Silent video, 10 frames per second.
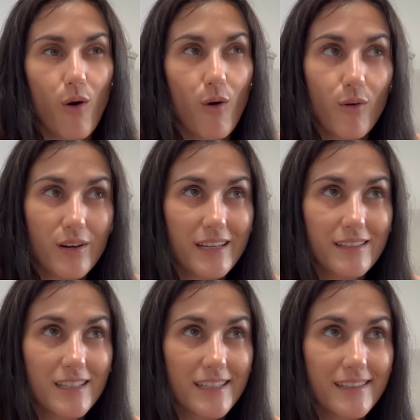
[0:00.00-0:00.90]
o
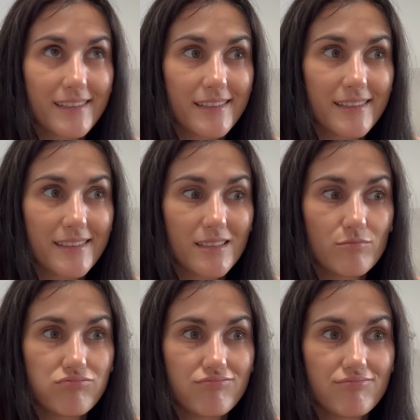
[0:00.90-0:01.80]
que
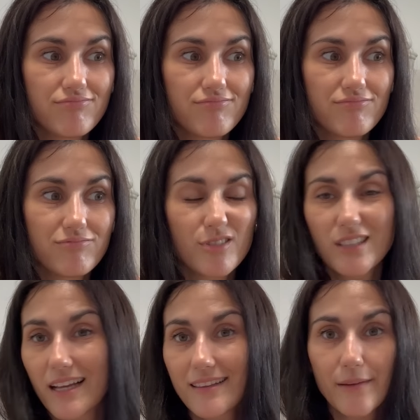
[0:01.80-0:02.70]
os pues
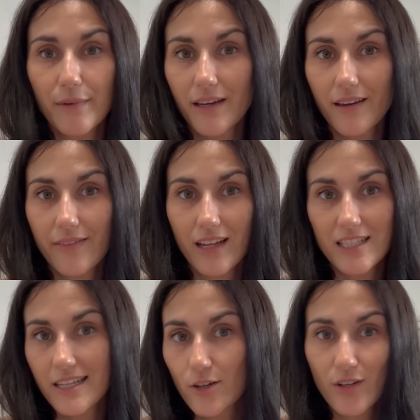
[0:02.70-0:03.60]
da el tema de
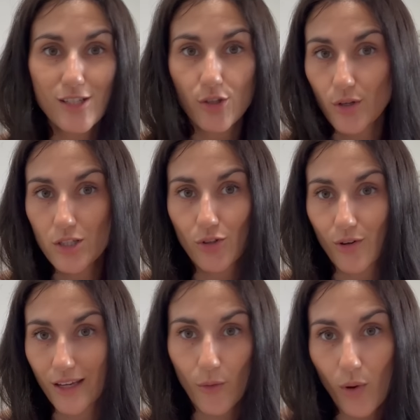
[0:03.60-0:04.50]
las siliconas y todo
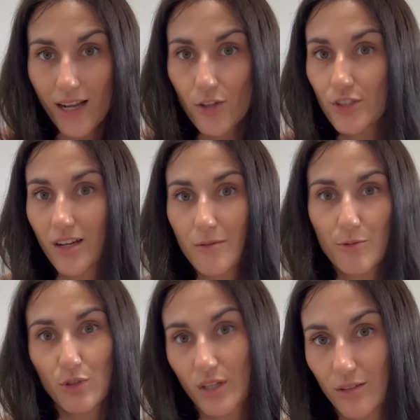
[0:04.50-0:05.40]
esto, igual. Yo es que ahora
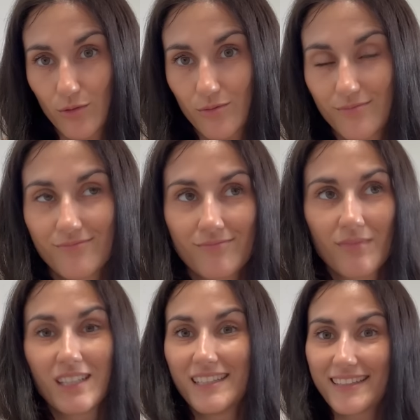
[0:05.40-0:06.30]
mismo estoy en un
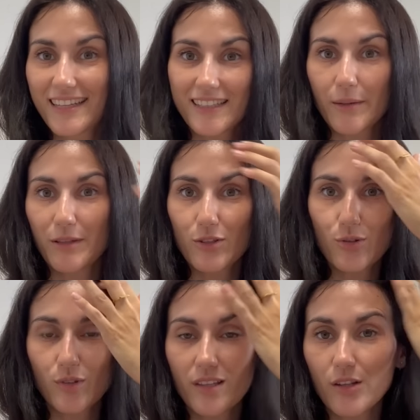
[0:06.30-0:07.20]
tratamiento,
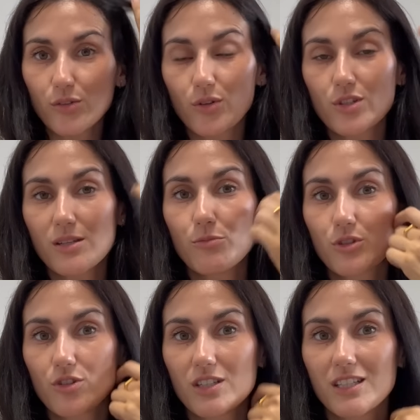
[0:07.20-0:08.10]
estoy utilizando todos los shampoos
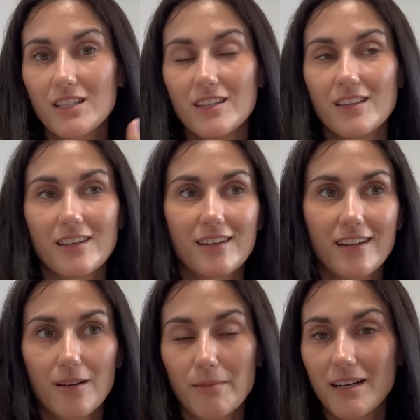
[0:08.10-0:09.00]
que os enseñé de
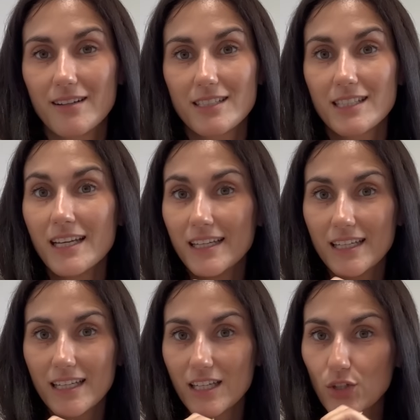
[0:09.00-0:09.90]
Herbas
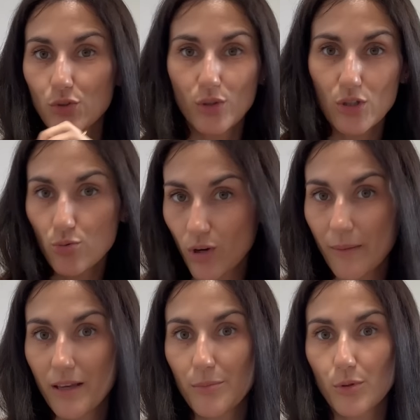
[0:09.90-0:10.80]
eh, con toda su
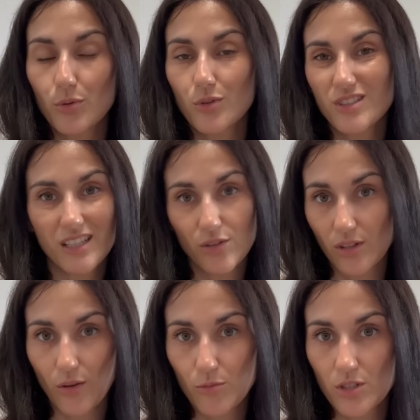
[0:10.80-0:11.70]
gama de productos y he
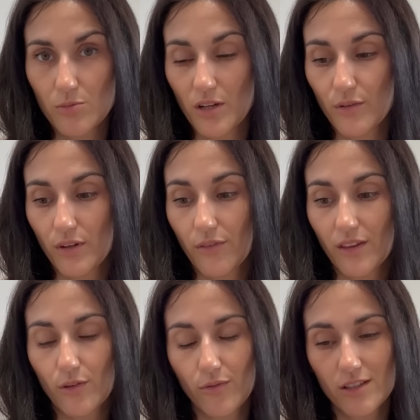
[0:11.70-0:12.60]
notado muchísimo la diferencia,
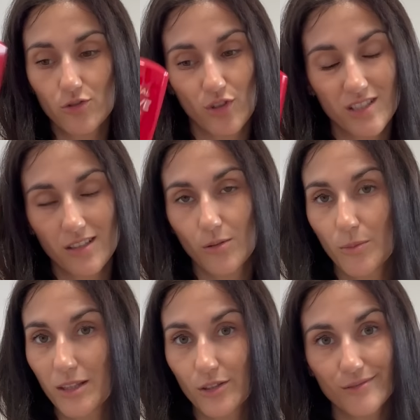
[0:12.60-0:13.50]
entonces con este de
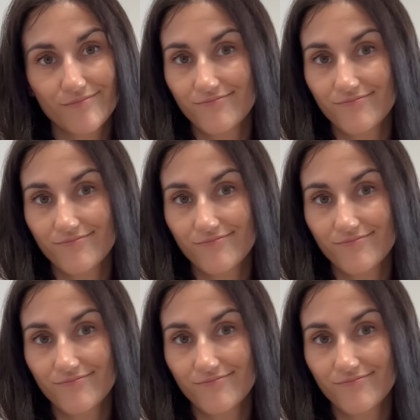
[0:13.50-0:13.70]
momento